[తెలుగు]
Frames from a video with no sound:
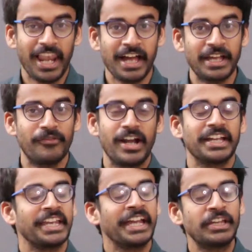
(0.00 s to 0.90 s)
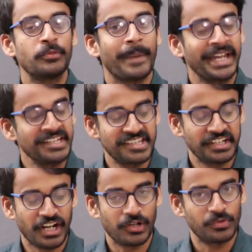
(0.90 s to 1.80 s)
అలాగే వాళ్ళకి నెగిటివ్ మైండ్
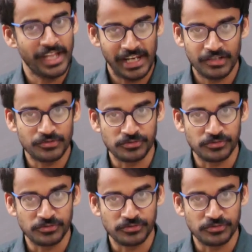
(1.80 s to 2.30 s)
సెట్ రాకుండా ఎలా